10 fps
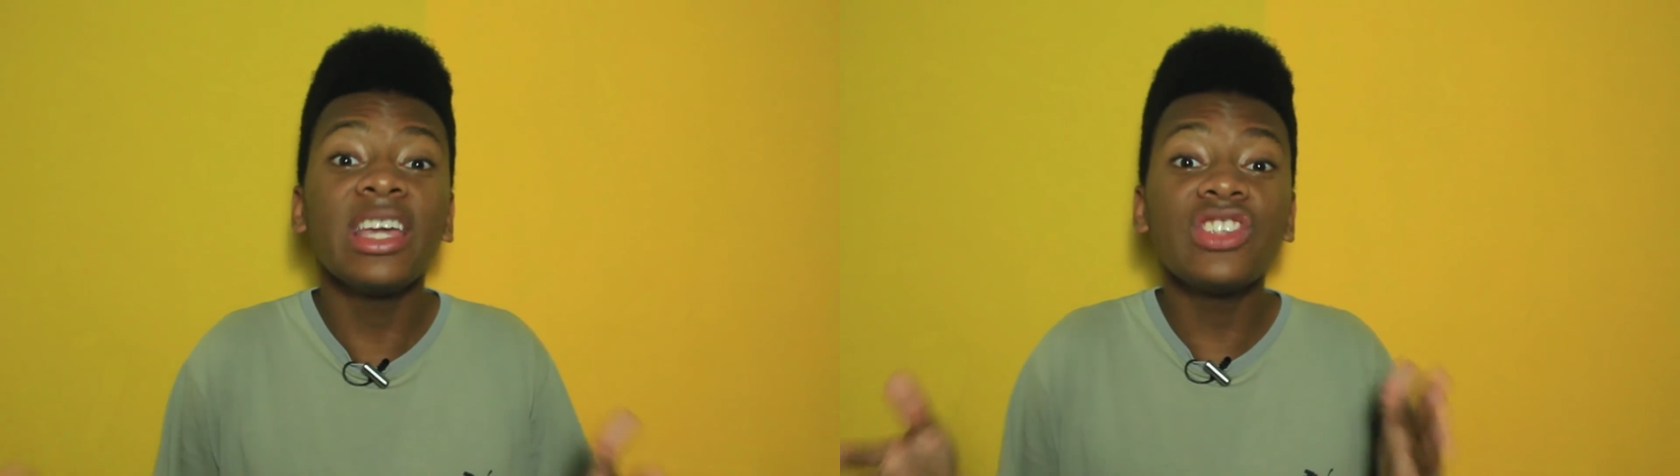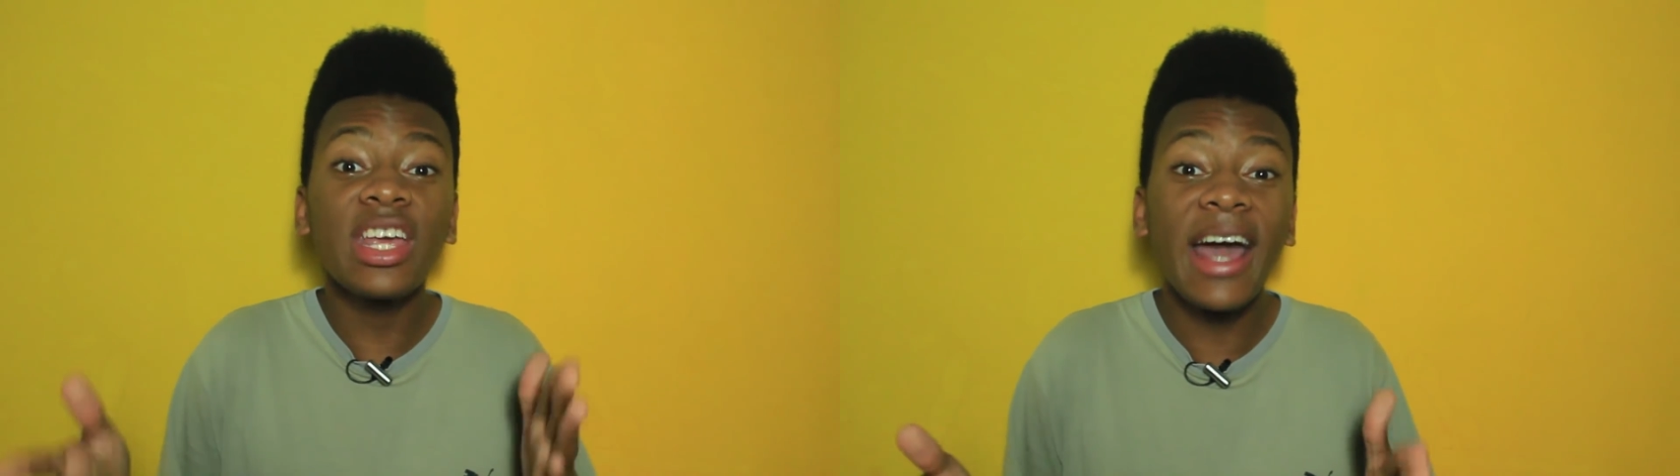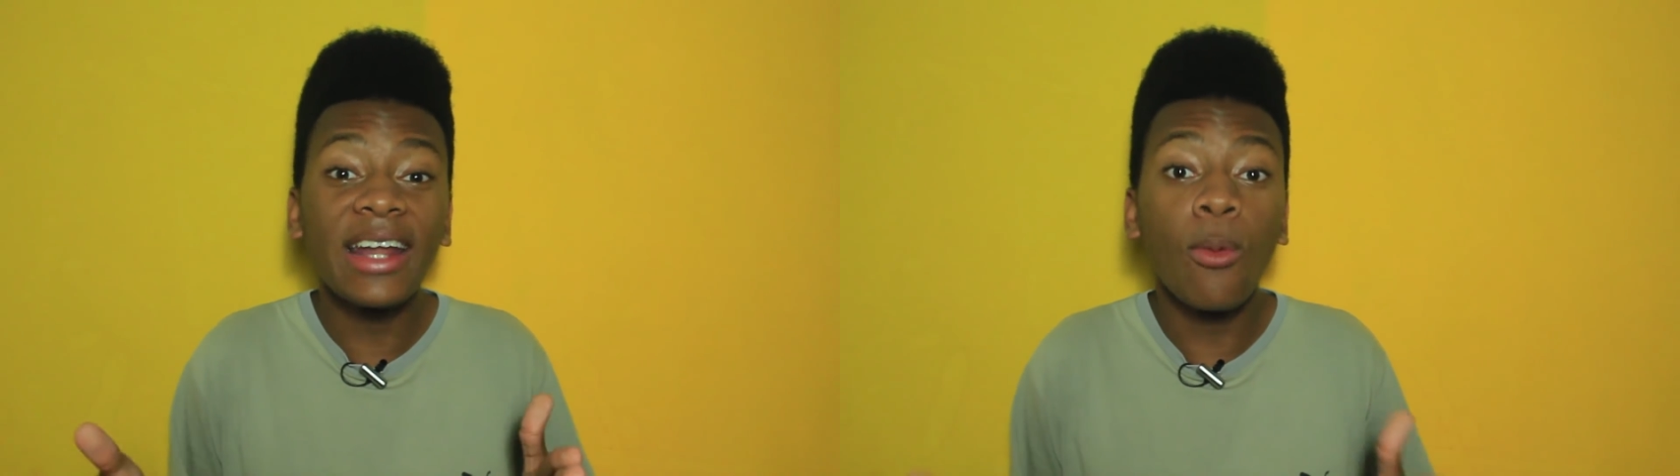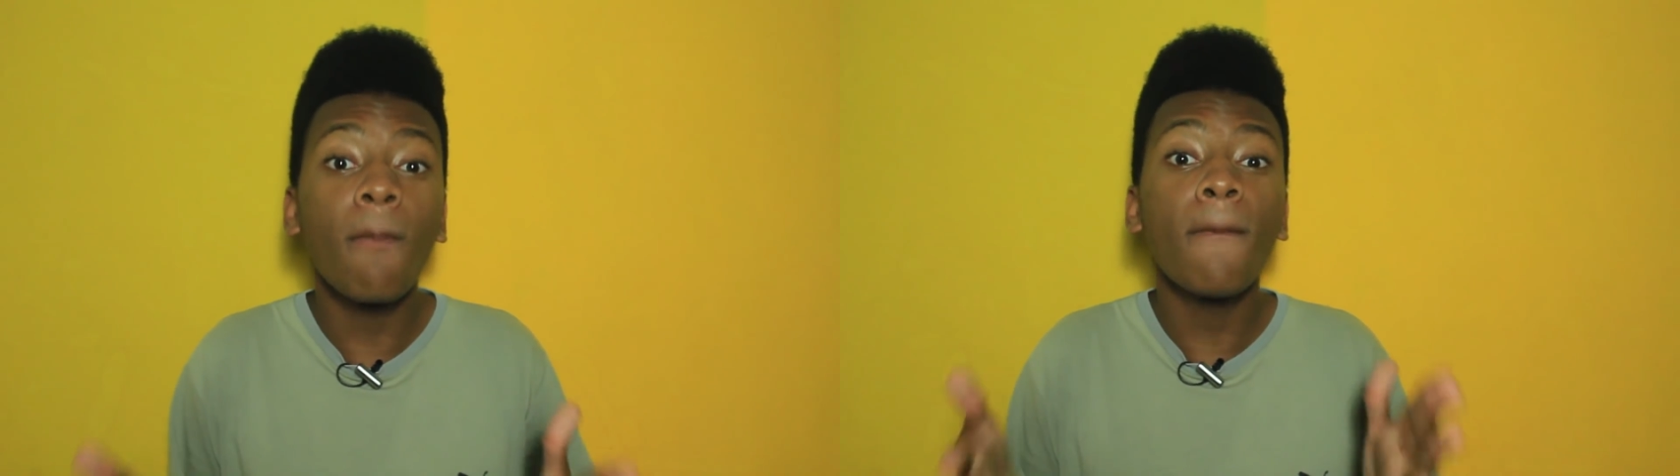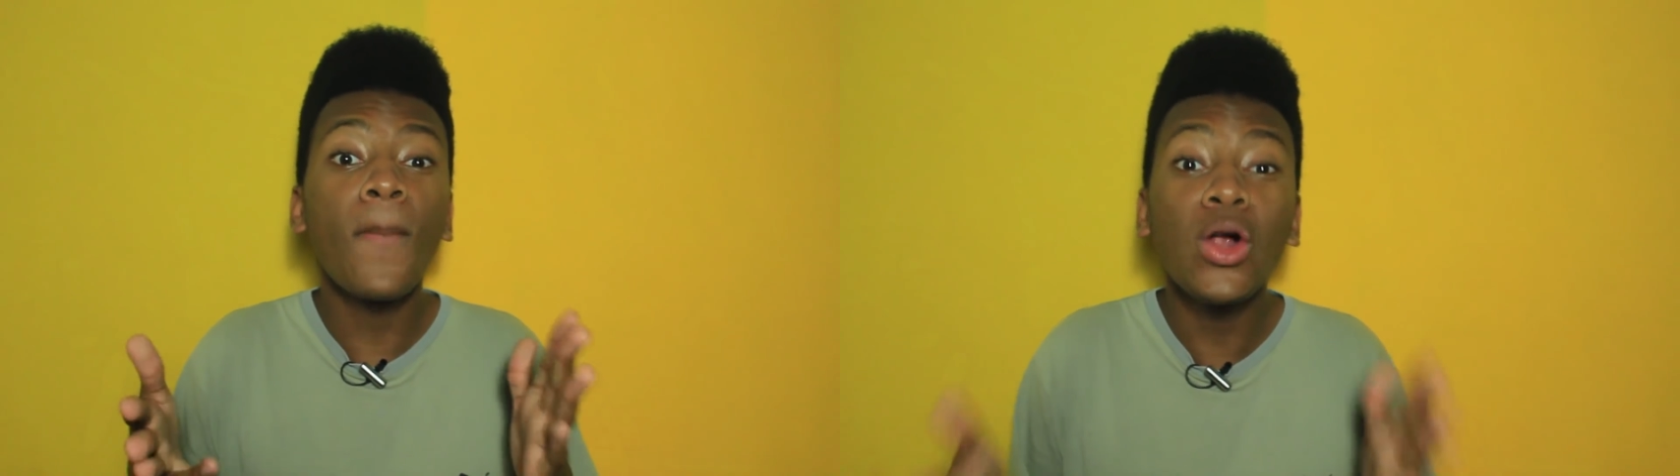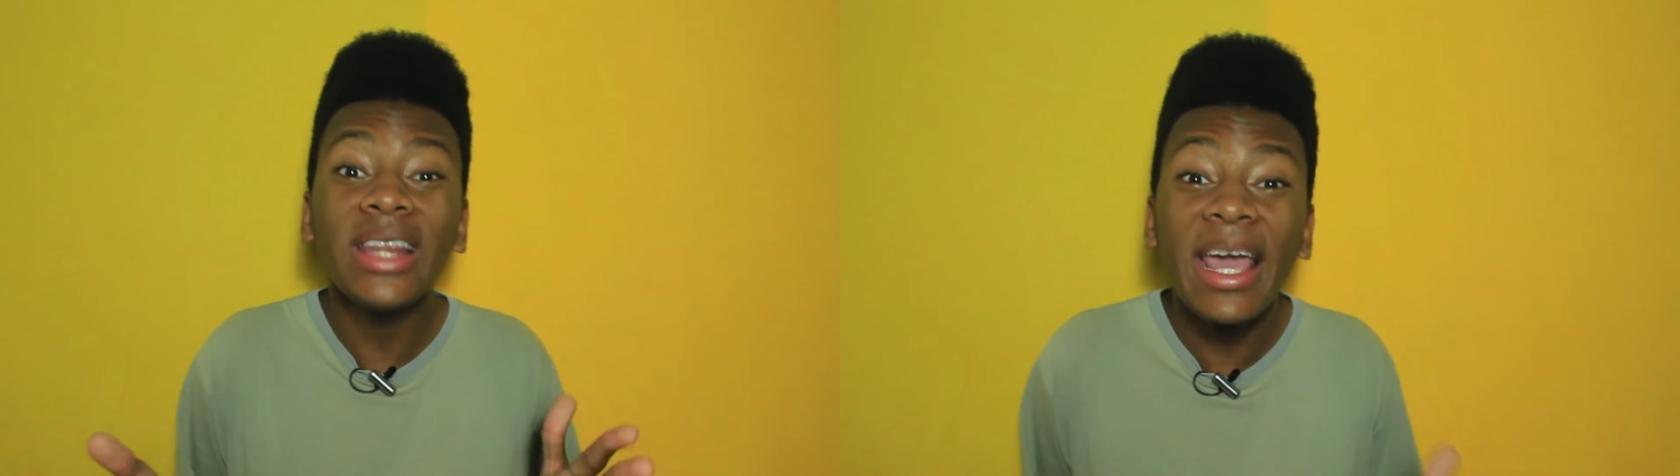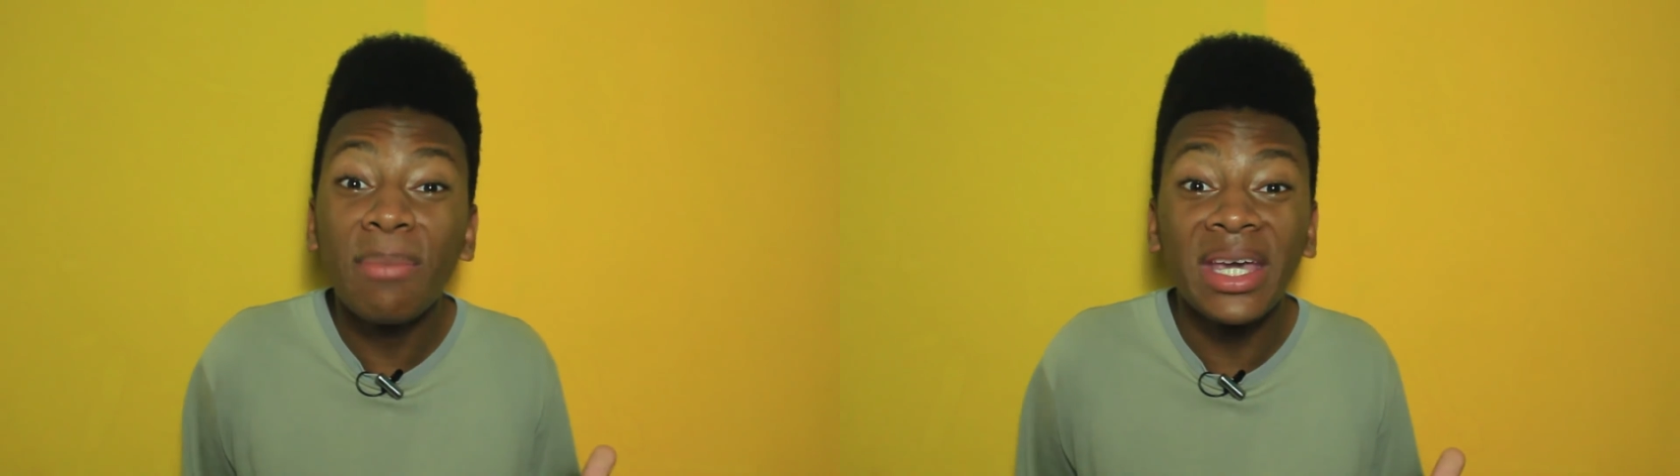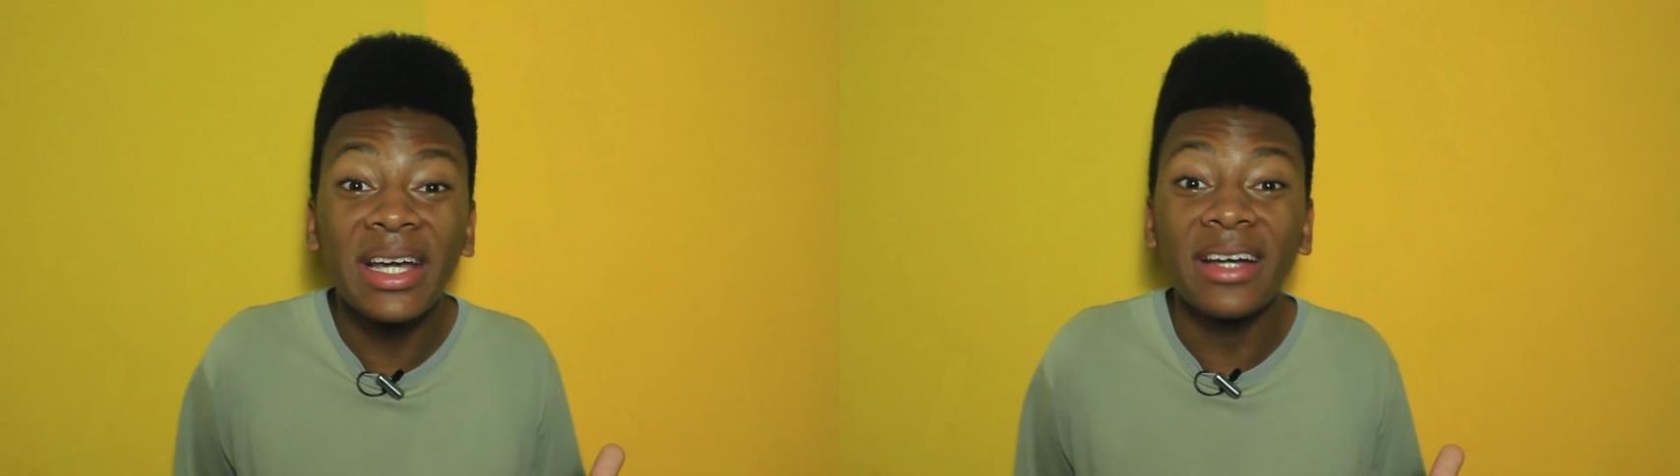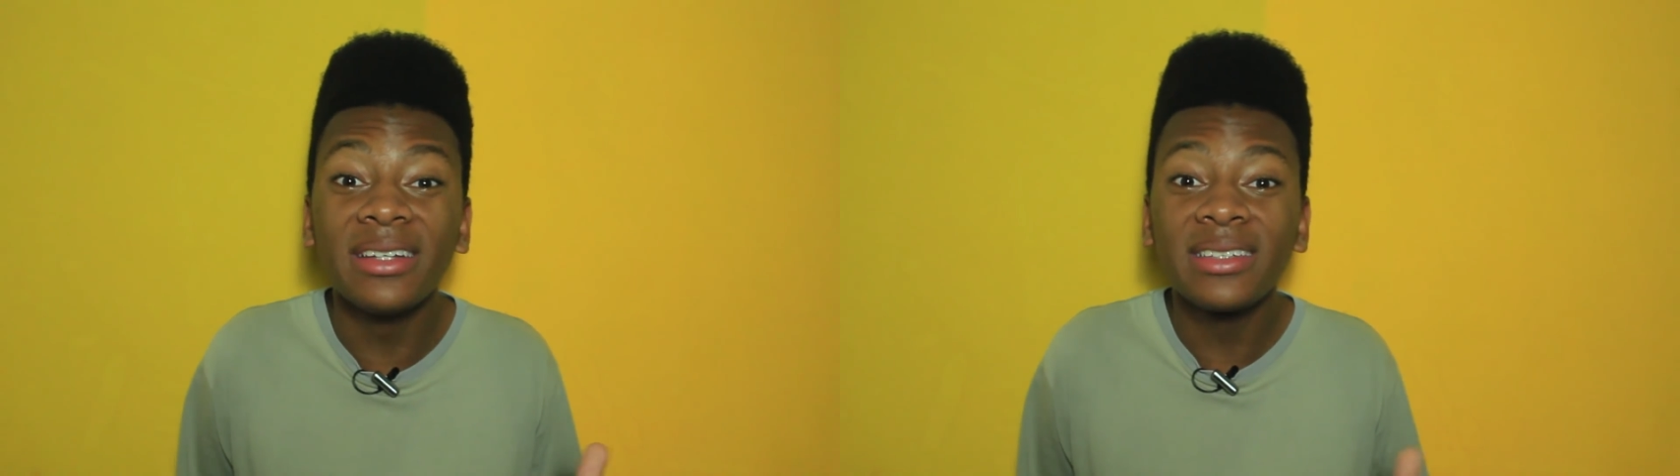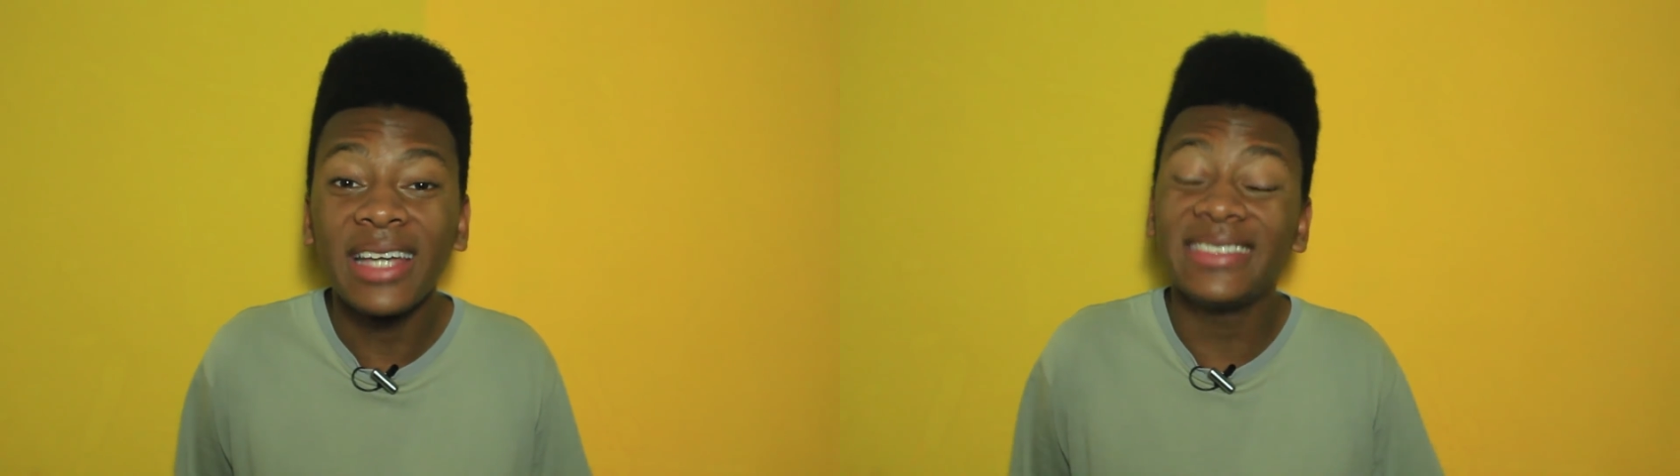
que geraram polêmica.